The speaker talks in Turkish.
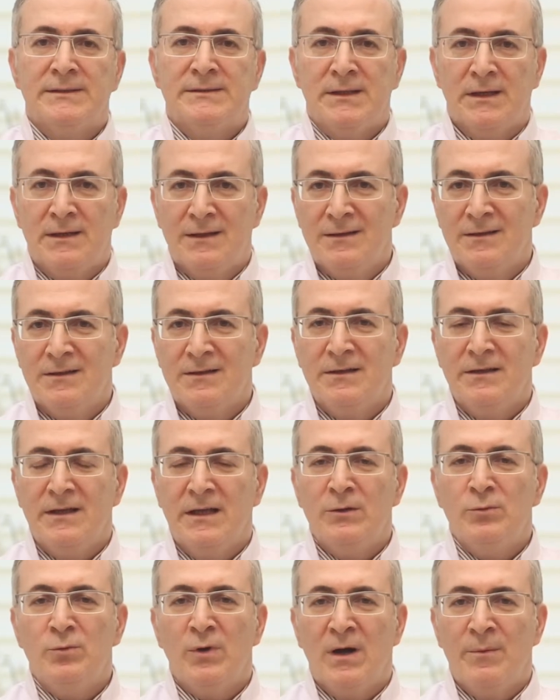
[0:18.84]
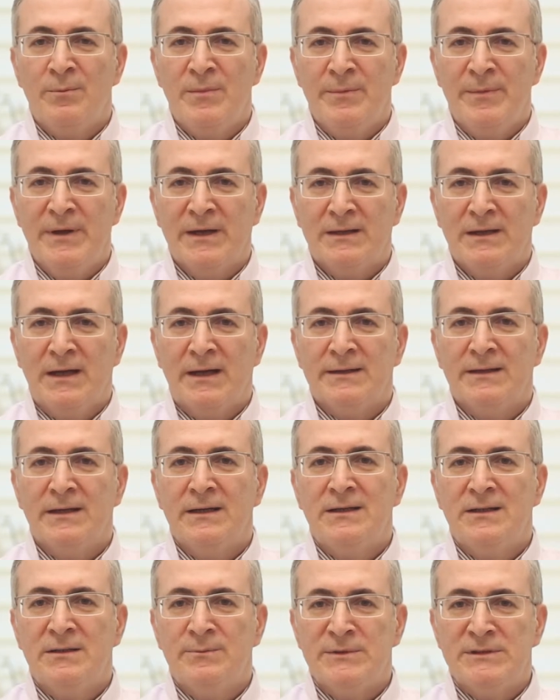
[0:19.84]
Sarılık yeni doğan
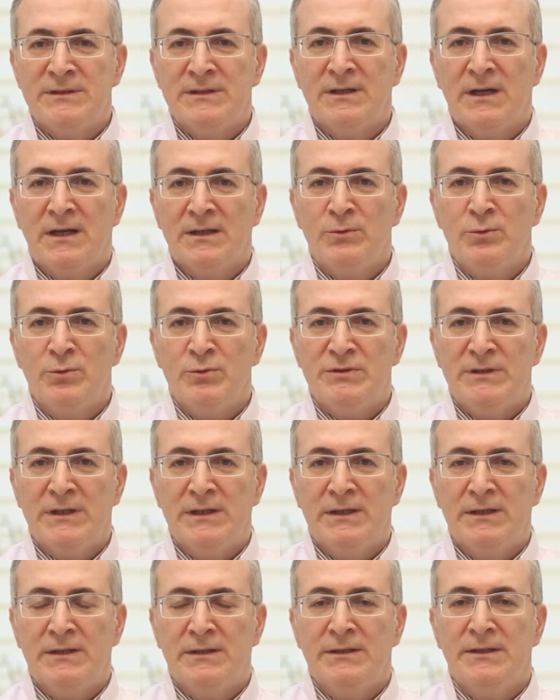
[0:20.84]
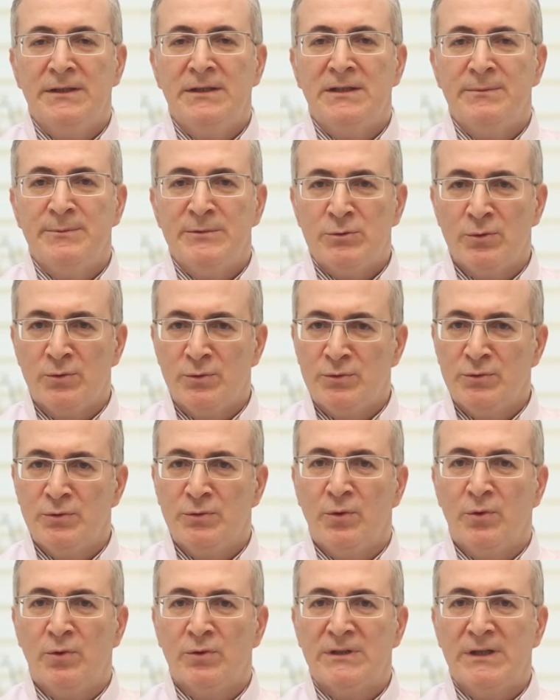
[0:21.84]
bebeklerde kırmızı kan hücrelerinin yıkımı
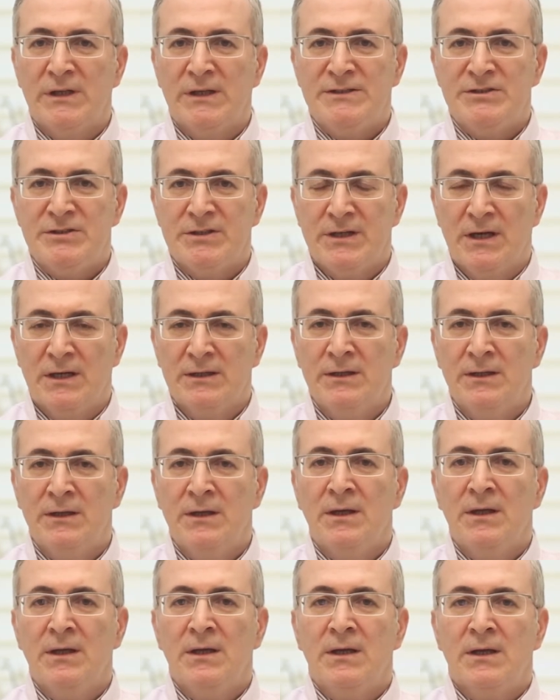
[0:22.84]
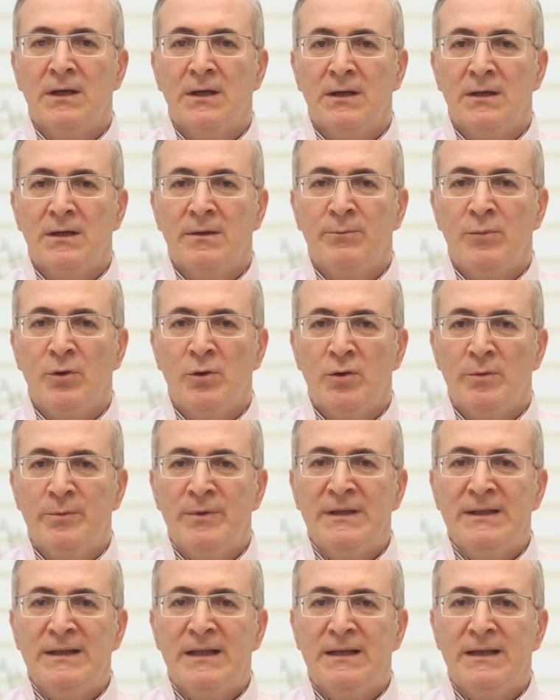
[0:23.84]
sonucu ortaya çıkan e,
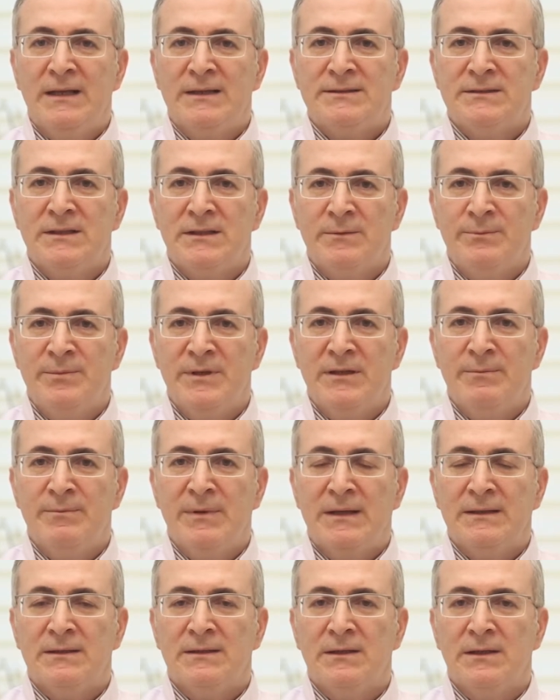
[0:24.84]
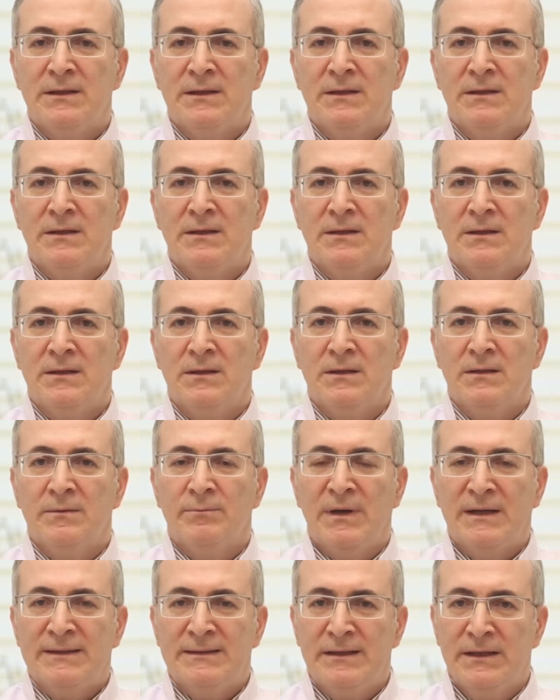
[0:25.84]
bilirubin denen sarı pigmentli e,
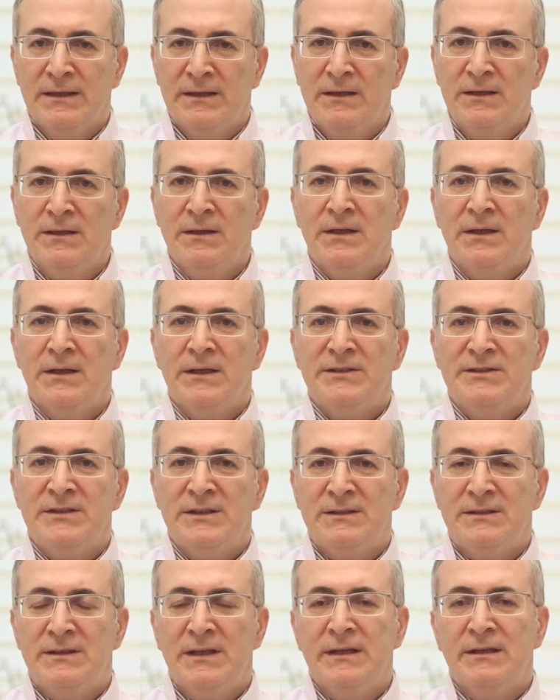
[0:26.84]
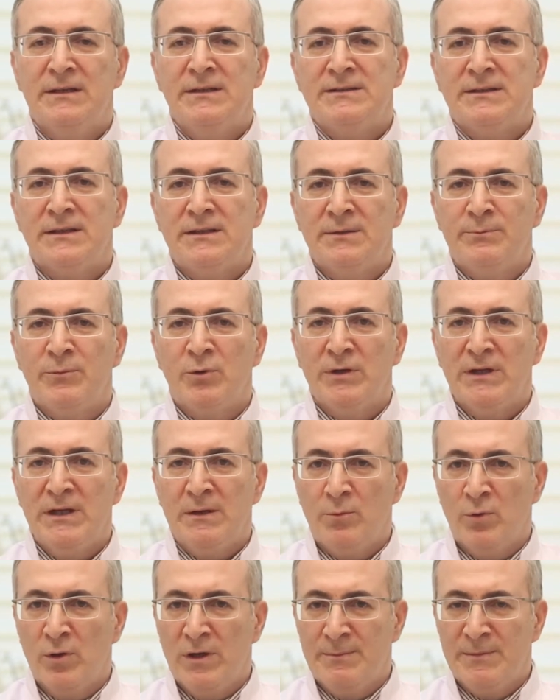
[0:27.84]
maddenin cilt rengini sarı
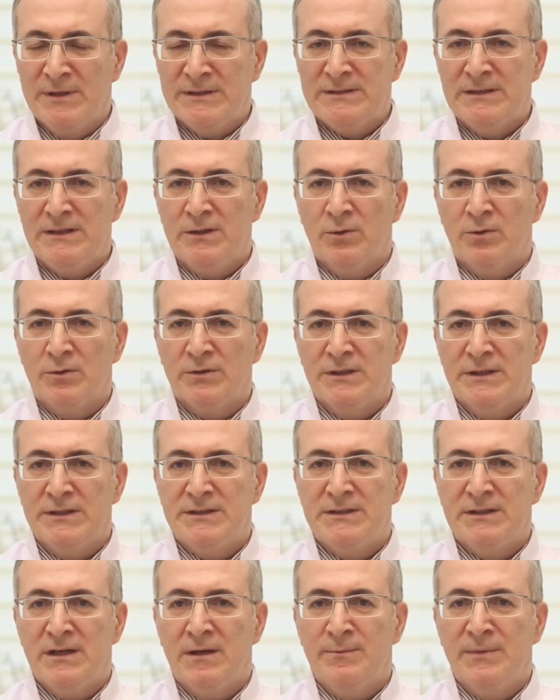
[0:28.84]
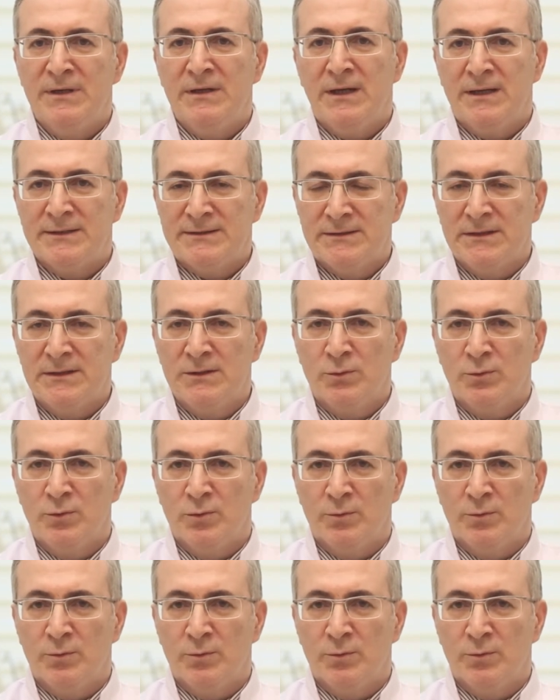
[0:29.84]
boyaya boyamasıyla ortaya çıkan bir hastalık